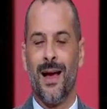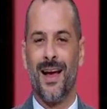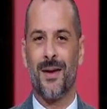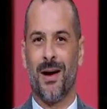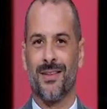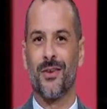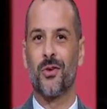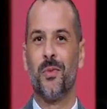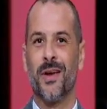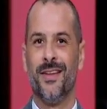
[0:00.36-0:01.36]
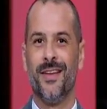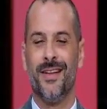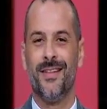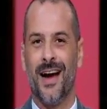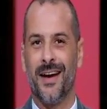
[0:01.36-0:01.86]
اهلا بحضراتكم من
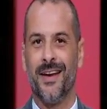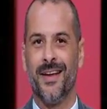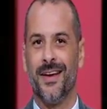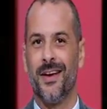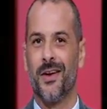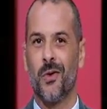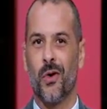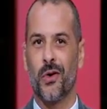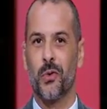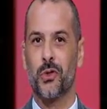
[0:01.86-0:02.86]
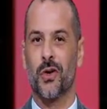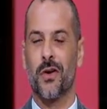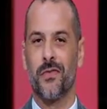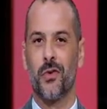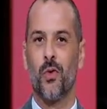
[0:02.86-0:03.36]
جديد يعني آه، نورني
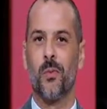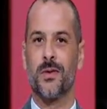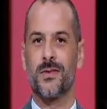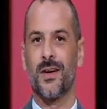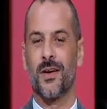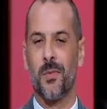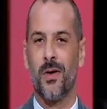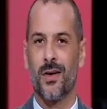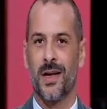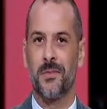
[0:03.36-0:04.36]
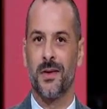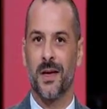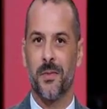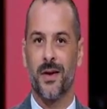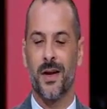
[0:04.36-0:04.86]
وشرفني نجوم مصر الكبار
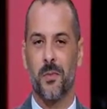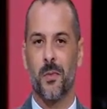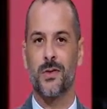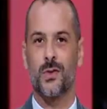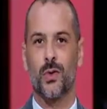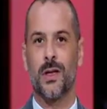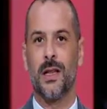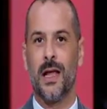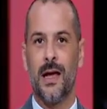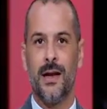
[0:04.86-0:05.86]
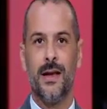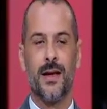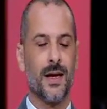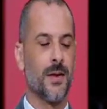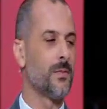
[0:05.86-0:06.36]
كابتن كبير نجم مصر والنادي الاهلي
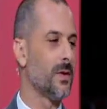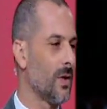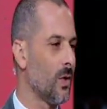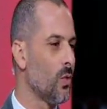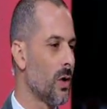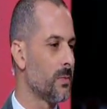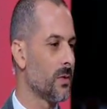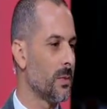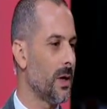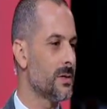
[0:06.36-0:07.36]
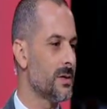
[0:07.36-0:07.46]
كابتن خلوق كابتن ربيع